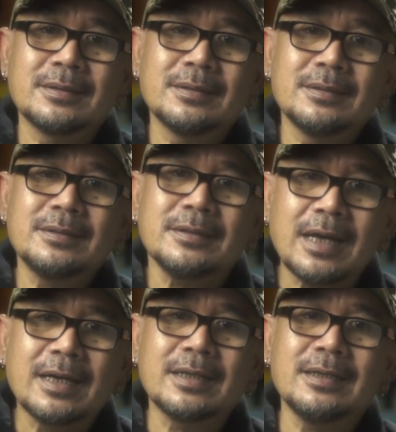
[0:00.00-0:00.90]

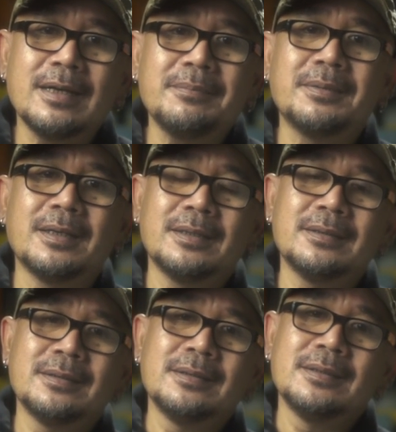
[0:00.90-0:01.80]
entah kenapa
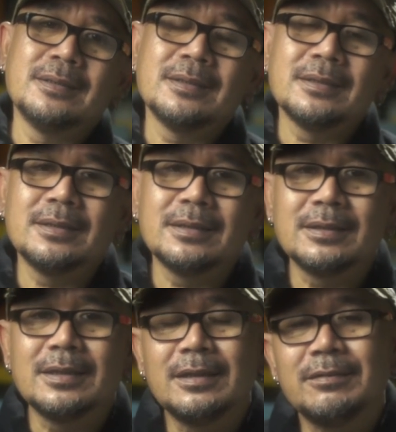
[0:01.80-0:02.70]

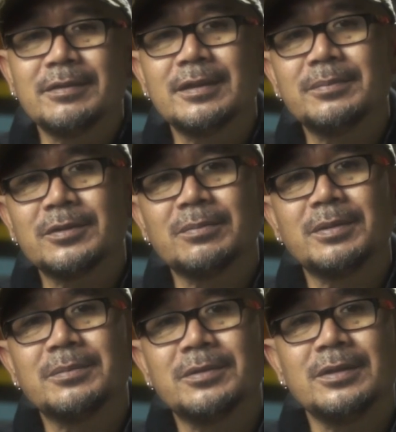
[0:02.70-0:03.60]
uh, dari film
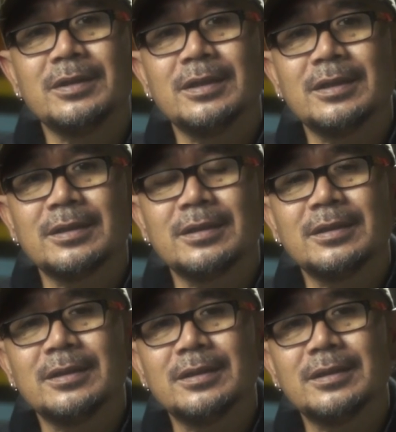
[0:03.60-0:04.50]
Topeng Monyet,
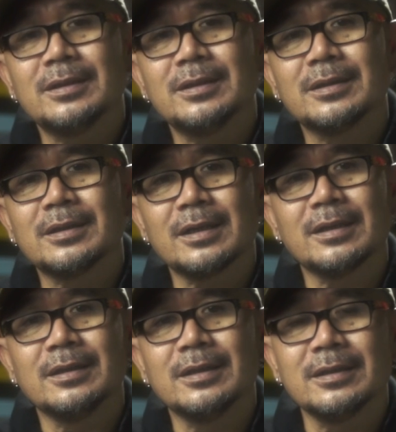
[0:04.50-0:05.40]
uh,
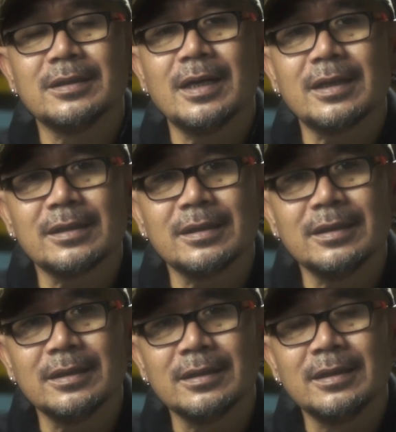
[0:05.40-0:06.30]
Darling is
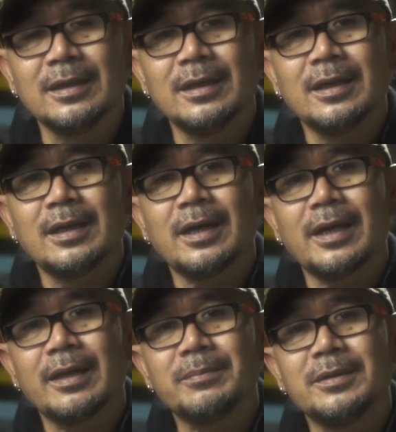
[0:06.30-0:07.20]
Darling,
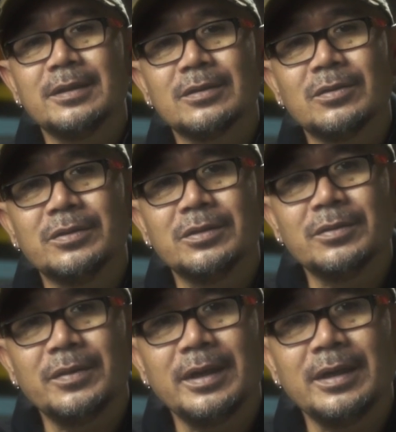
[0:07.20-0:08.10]
Help is on
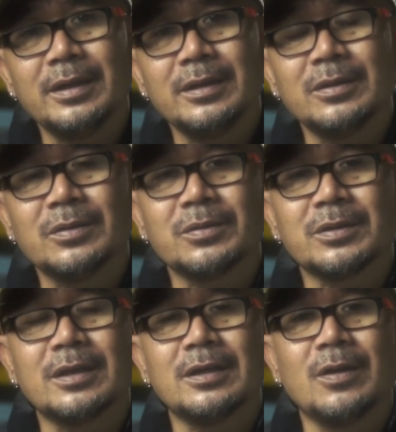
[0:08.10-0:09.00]
the way, terus
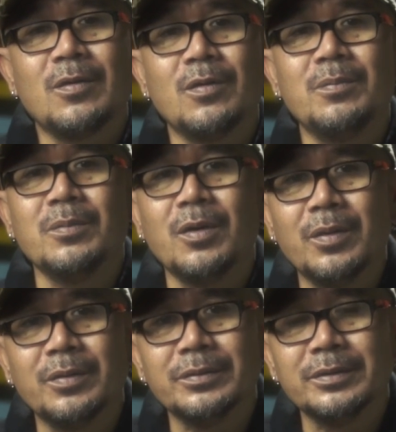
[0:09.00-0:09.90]
ada
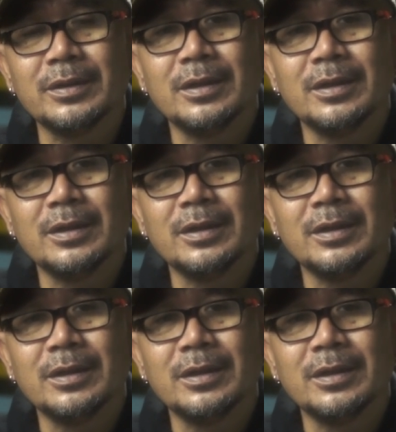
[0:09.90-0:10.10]
Homebound,